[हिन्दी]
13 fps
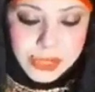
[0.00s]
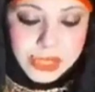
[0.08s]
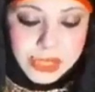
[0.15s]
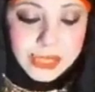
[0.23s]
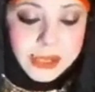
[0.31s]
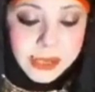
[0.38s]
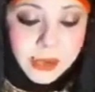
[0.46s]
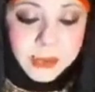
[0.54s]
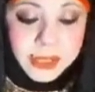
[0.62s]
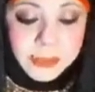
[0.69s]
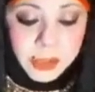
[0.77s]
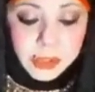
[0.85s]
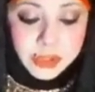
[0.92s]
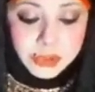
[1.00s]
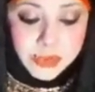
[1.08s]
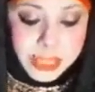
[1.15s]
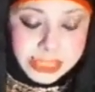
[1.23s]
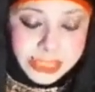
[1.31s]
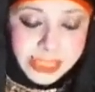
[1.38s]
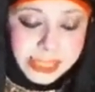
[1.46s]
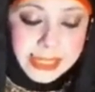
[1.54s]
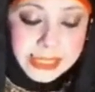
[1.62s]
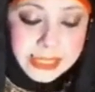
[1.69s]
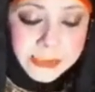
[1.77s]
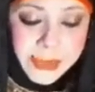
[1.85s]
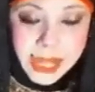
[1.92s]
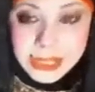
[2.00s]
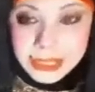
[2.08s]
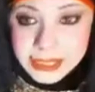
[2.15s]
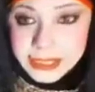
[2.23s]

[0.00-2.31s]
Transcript: घरों में मौजूद नहीं है कहीं बाहर हैं